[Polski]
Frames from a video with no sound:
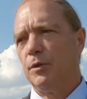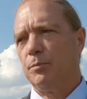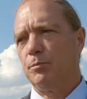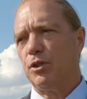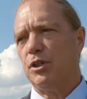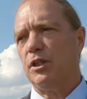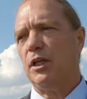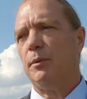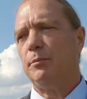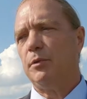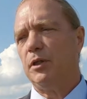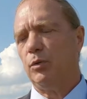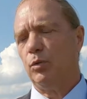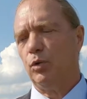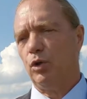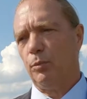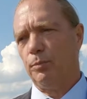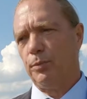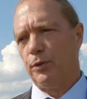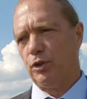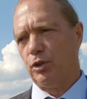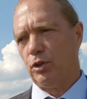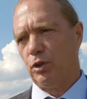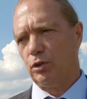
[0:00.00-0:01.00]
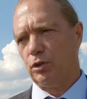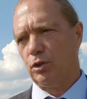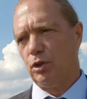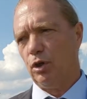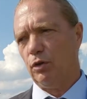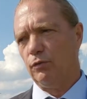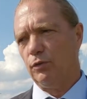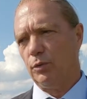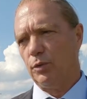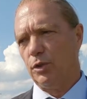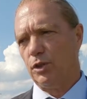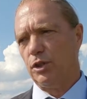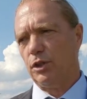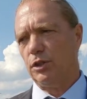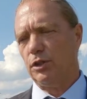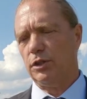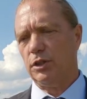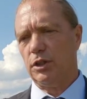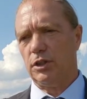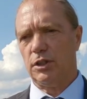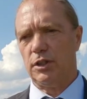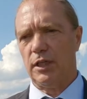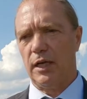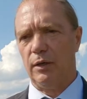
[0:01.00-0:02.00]
przynajmniej Europę Środkową, jeżeli
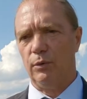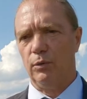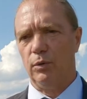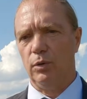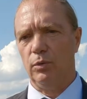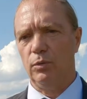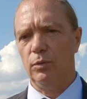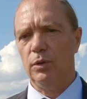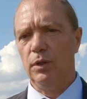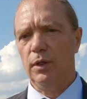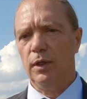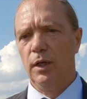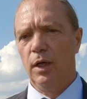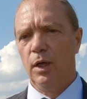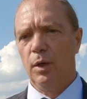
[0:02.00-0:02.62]
nie całą,